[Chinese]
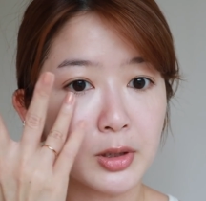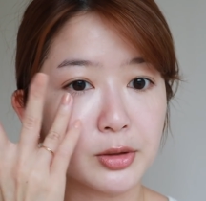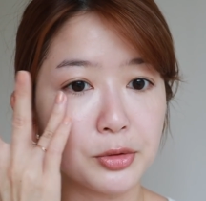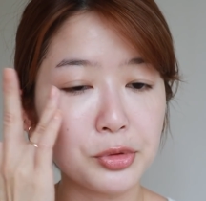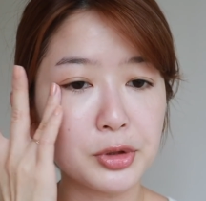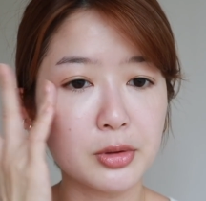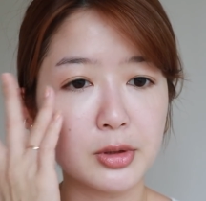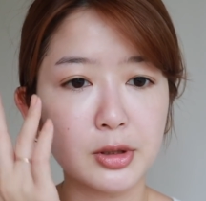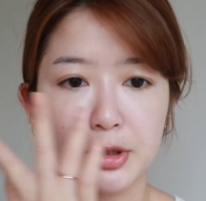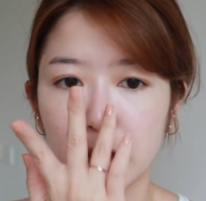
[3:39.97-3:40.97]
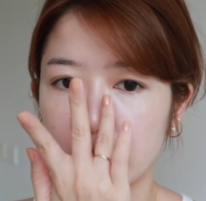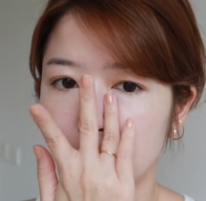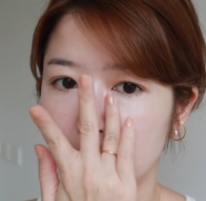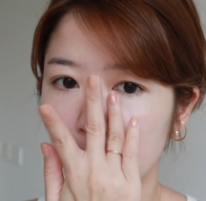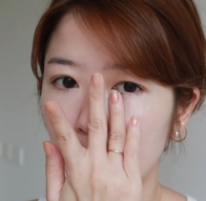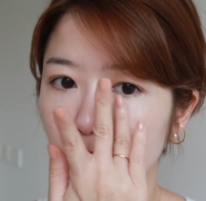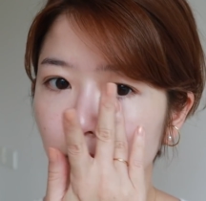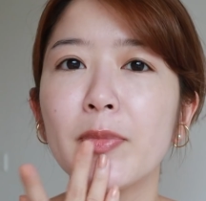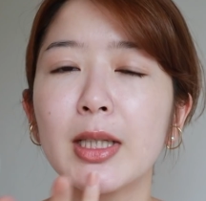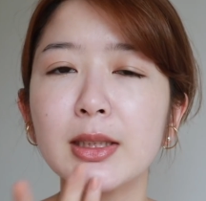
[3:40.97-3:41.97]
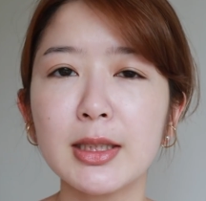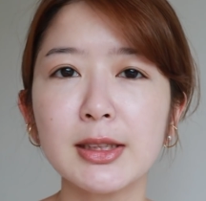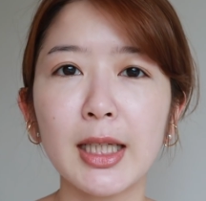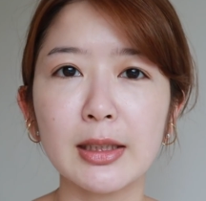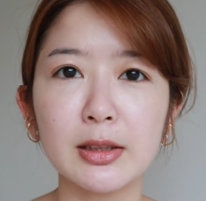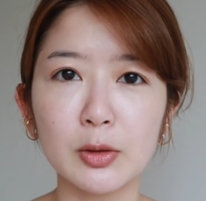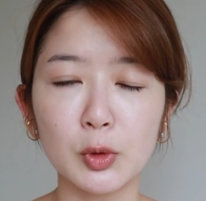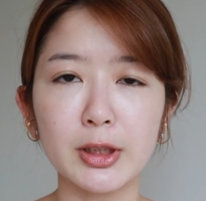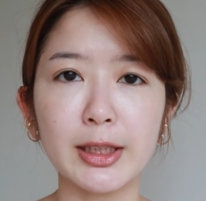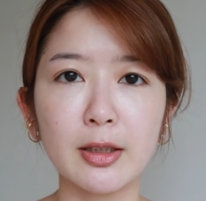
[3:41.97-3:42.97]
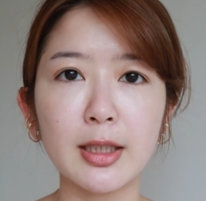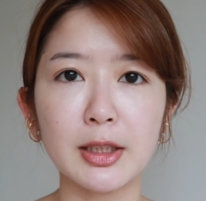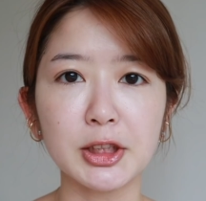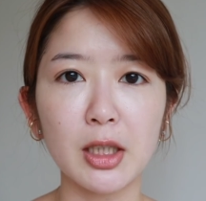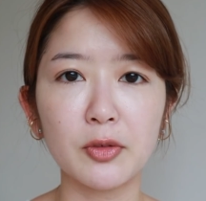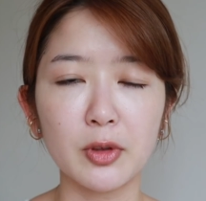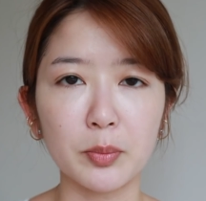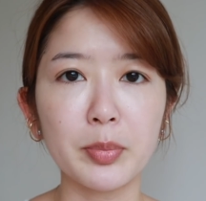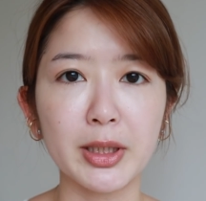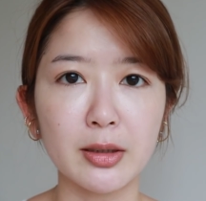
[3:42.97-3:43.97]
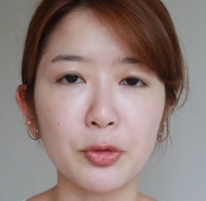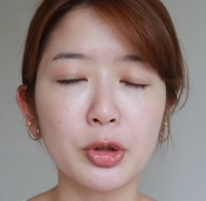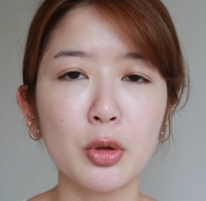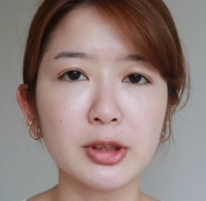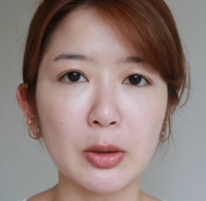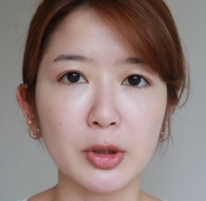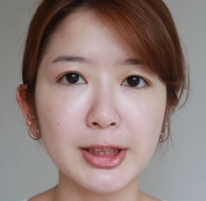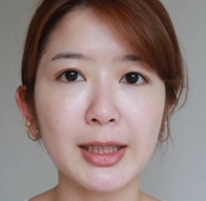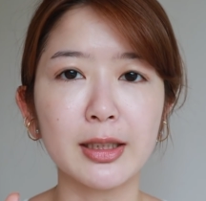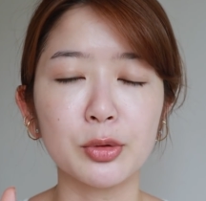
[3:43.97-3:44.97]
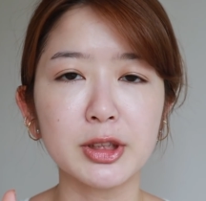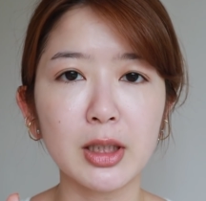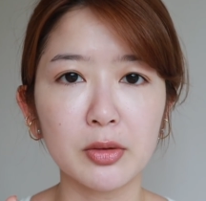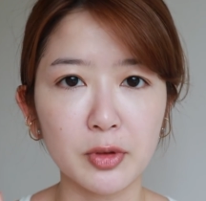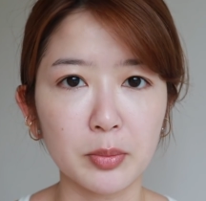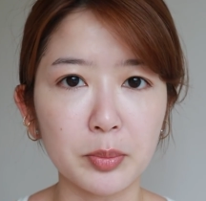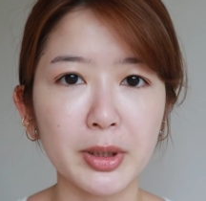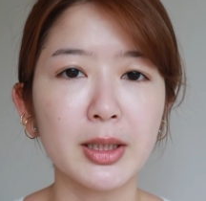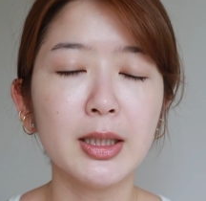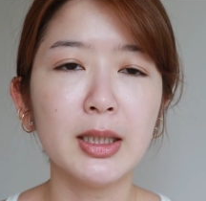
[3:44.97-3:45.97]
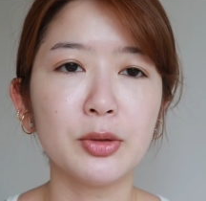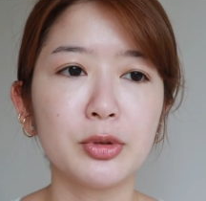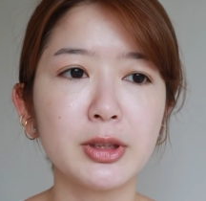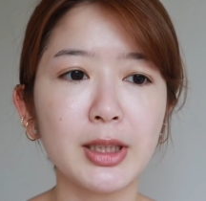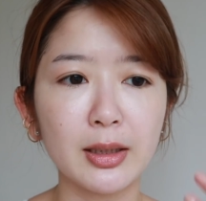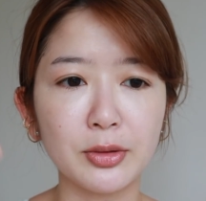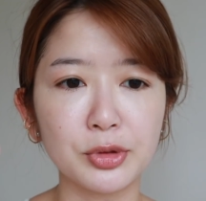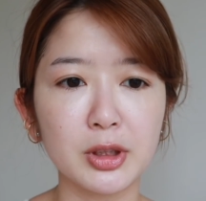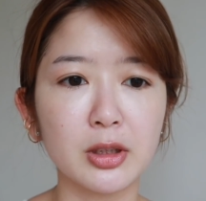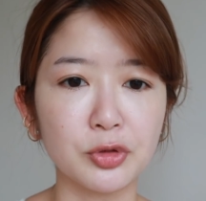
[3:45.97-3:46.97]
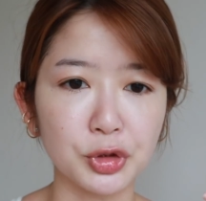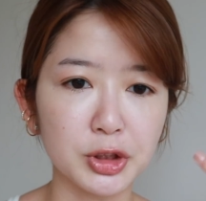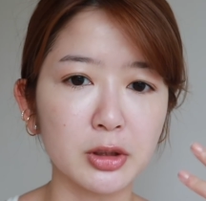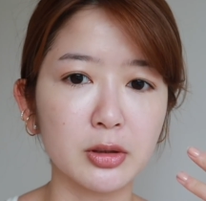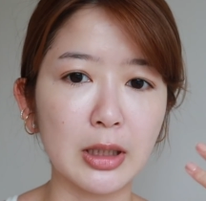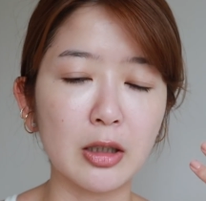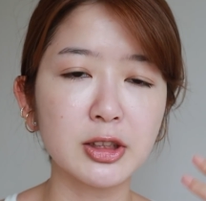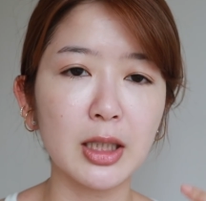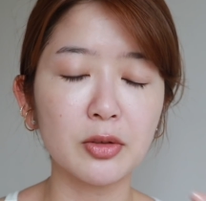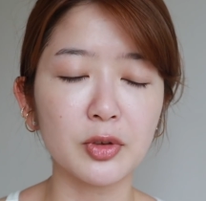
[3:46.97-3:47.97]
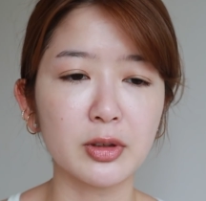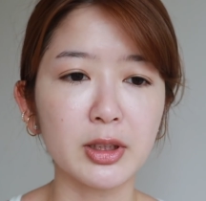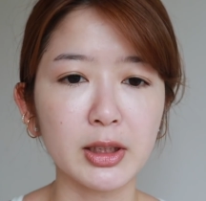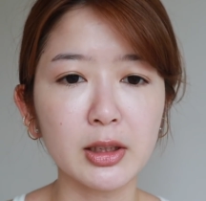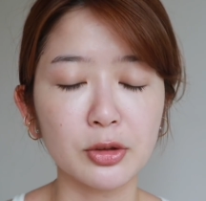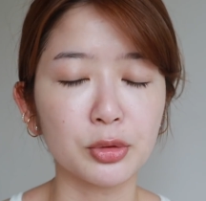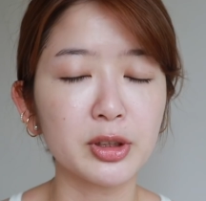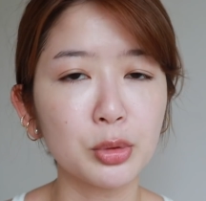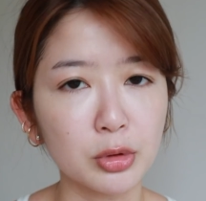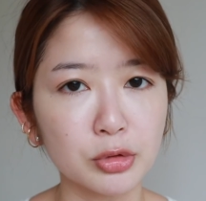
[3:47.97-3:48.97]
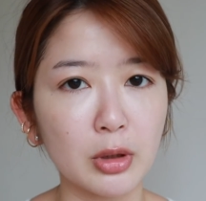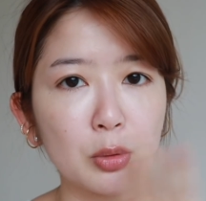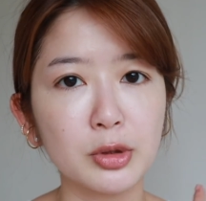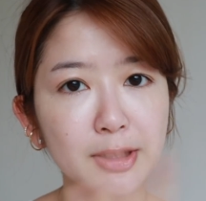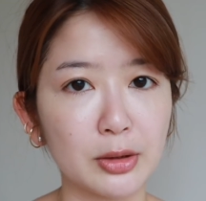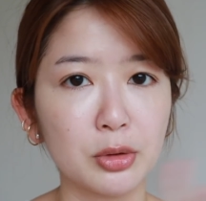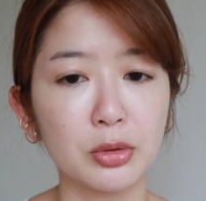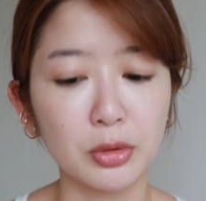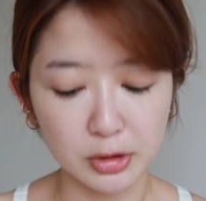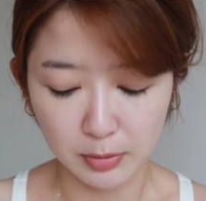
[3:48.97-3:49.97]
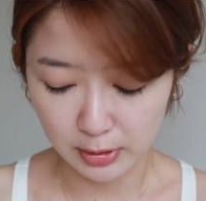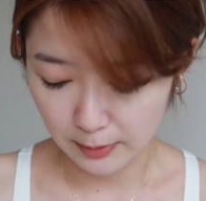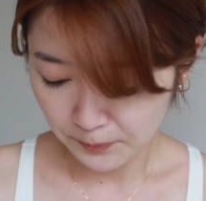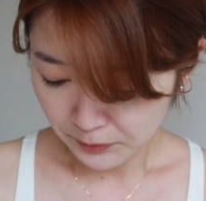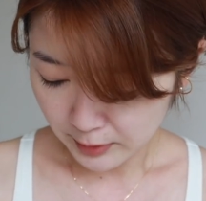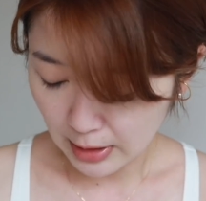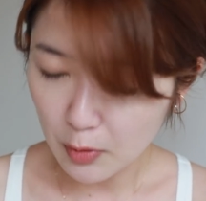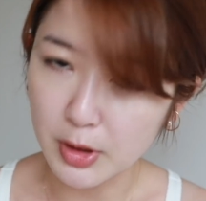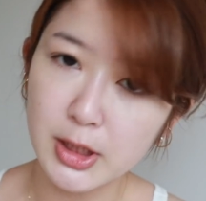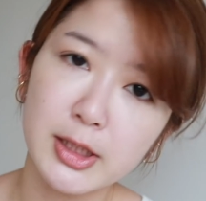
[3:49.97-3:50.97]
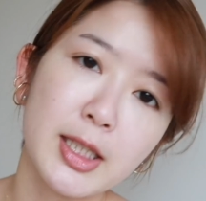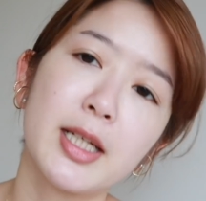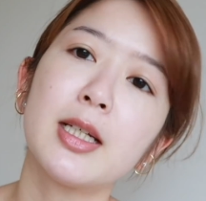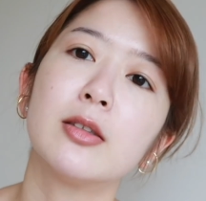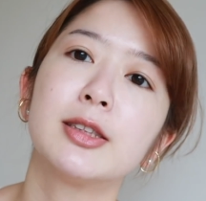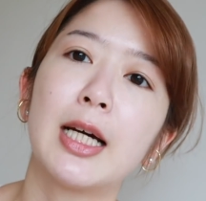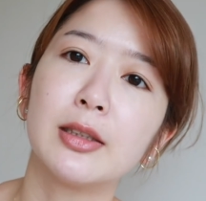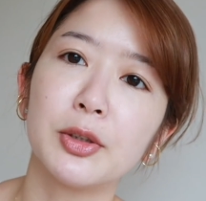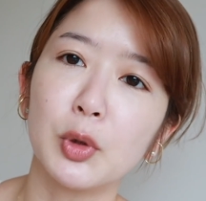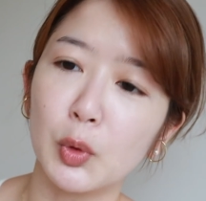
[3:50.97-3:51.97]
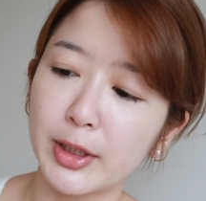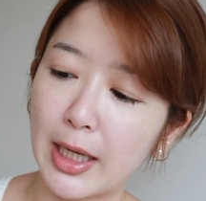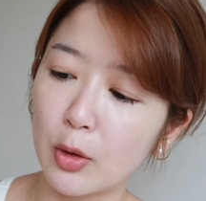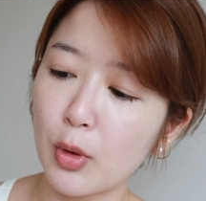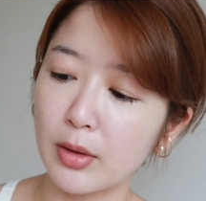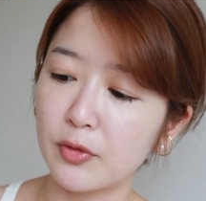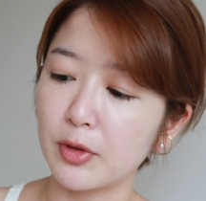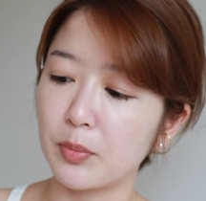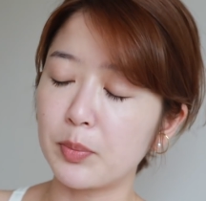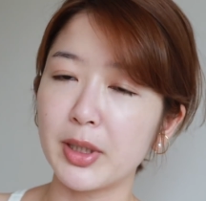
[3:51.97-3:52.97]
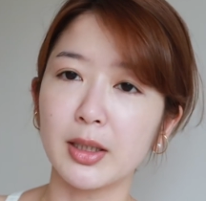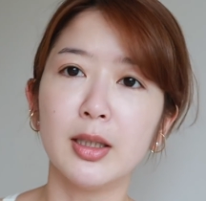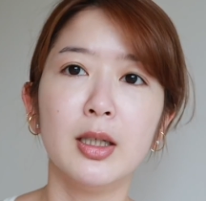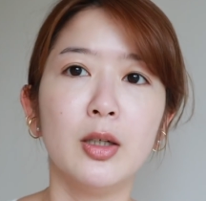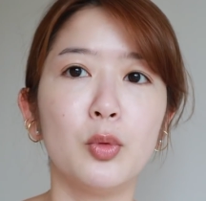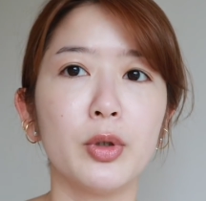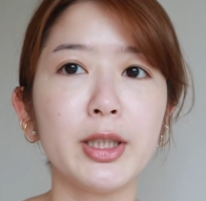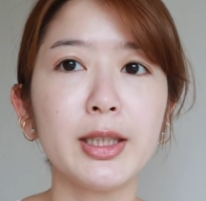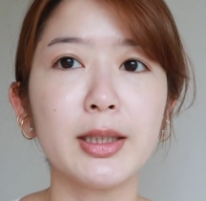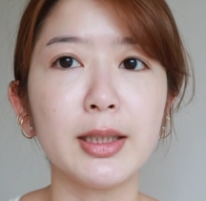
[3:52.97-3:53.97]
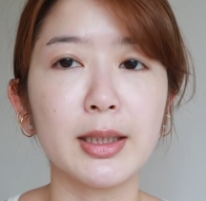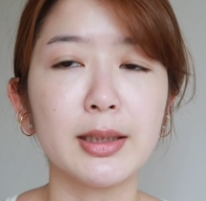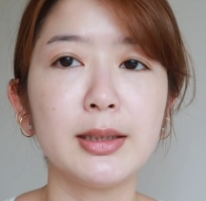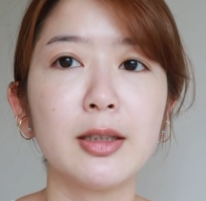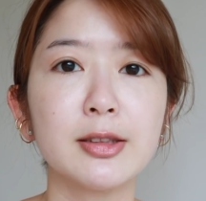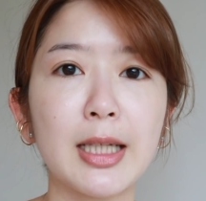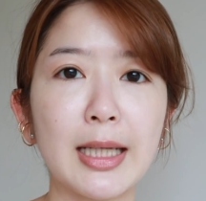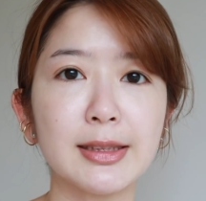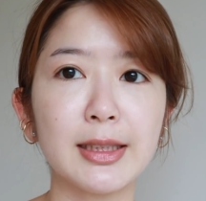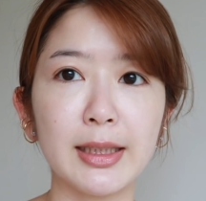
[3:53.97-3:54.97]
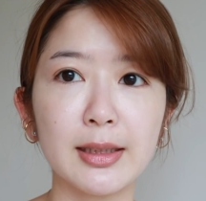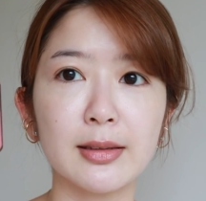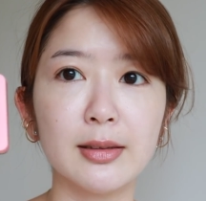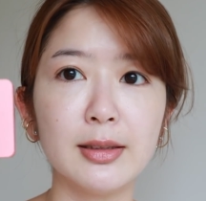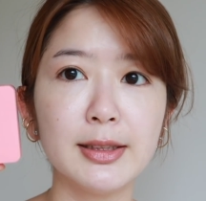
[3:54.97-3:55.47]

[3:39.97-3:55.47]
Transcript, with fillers: 其实就是遮瑕力不够高。那接下来呢，我的脸要开始上粉饼了，因为通常我夏天都会上粉饼，因为夏天就是很热，然后上粉底很容易脱妆或长痘痘什么的。然后我现在要擦的有两款粉饼，我一脸要擦这个